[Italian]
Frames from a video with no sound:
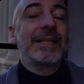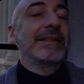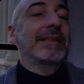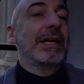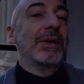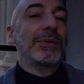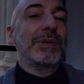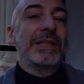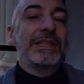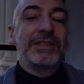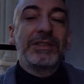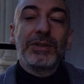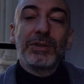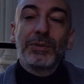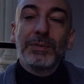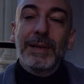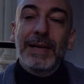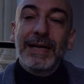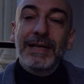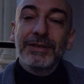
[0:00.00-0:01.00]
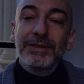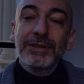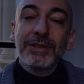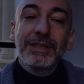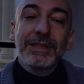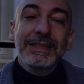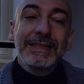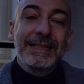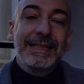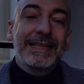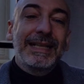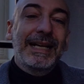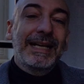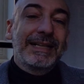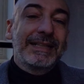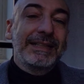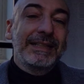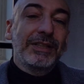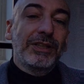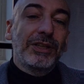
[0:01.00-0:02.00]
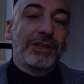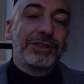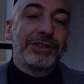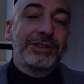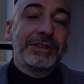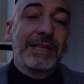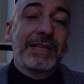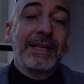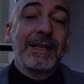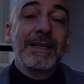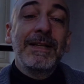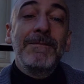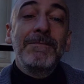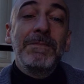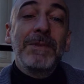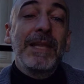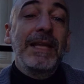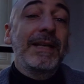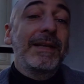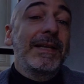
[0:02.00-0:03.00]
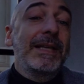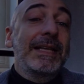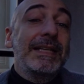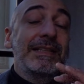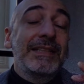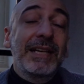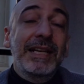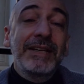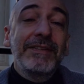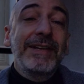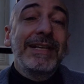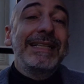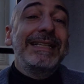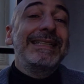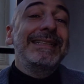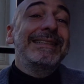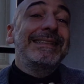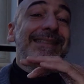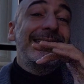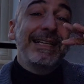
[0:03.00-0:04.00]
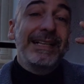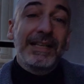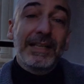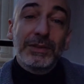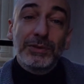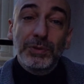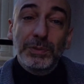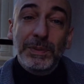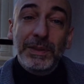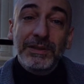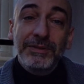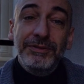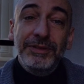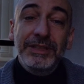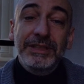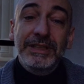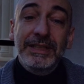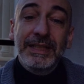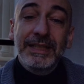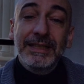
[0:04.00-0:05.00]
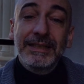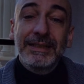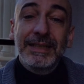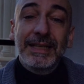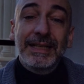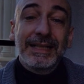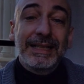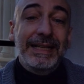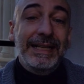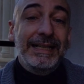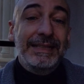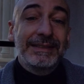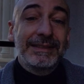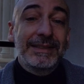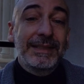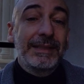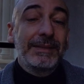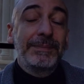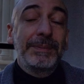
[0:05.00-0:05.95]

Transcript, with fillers: da un essere umano in carne e ossa e che ritraeva l'intera superficie terrestre,